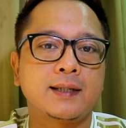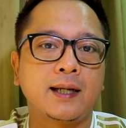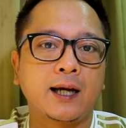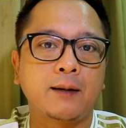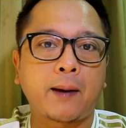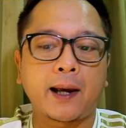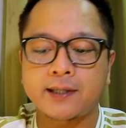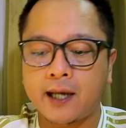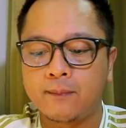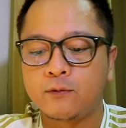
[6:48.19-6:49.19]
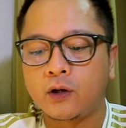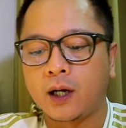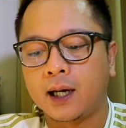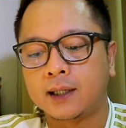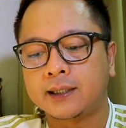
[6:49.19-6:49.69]
Sedangkan PSM
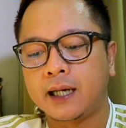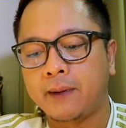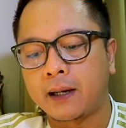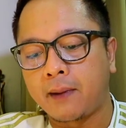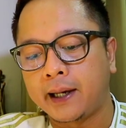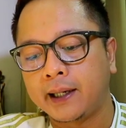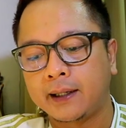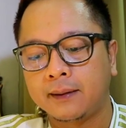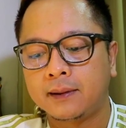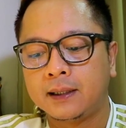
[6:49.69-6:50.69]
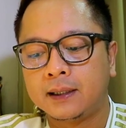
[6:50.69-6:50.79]
juga tidak main-main